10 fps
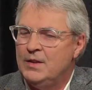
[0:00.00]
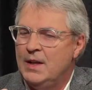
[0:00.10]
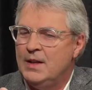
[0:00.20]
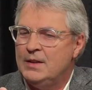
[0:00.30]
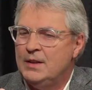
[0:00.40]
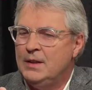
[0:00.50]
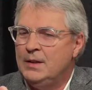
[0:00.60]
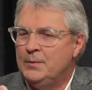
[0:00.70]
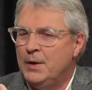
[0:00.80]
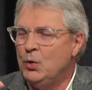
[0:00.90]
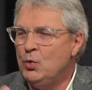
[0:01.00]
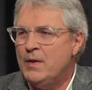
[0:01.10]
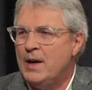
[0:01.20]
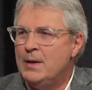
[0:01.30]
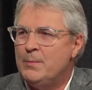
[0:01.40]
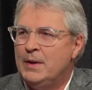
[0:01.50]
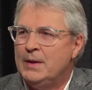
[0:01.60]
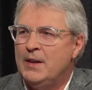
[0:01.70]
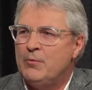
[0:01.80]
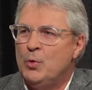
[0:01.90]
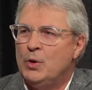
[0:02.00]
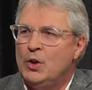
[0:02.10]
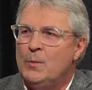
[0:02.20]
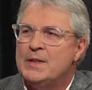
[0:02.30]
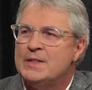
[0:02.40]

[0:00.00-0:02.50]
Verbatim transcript: wird eigentlich die EU-Wahl in der FPÖ genommen?